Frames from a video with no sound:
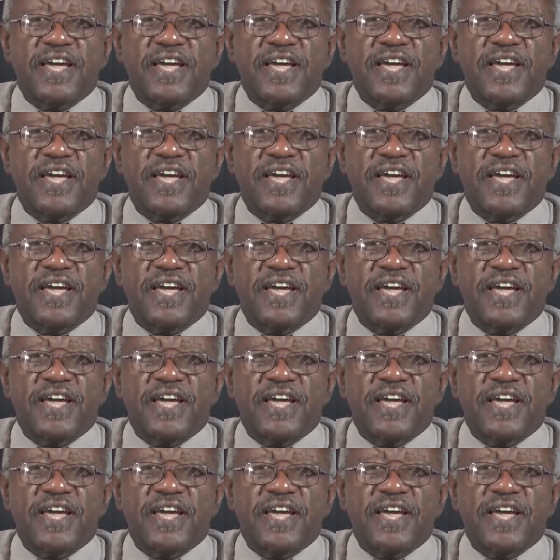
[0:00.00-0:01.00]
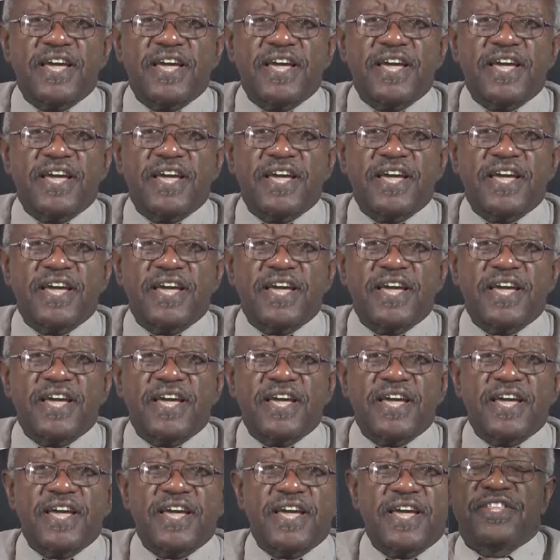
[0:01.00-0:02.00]
ont perdu non seulement
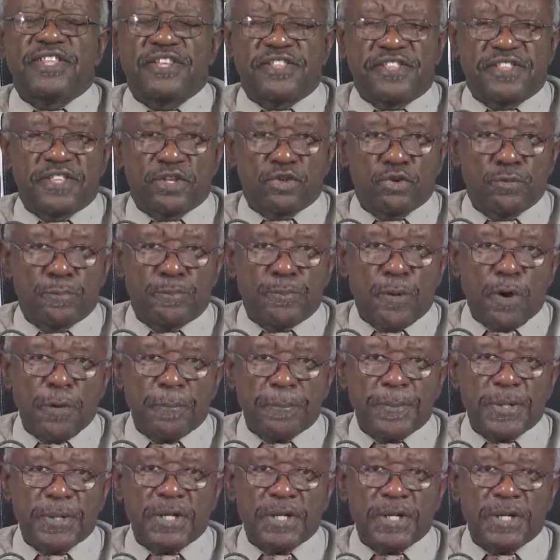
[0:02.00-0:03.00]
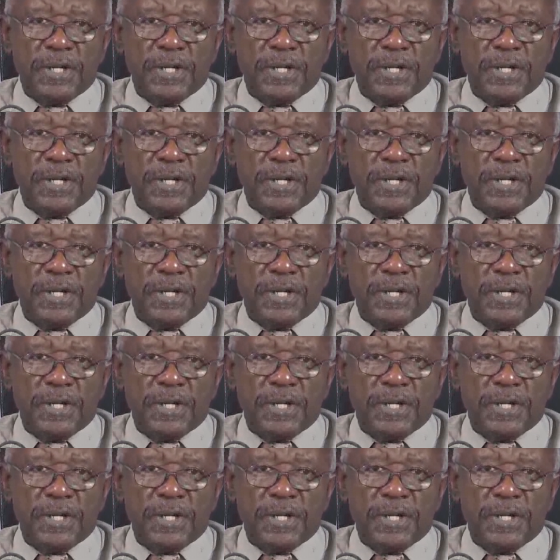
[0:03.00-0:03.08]
leur identité de peuple,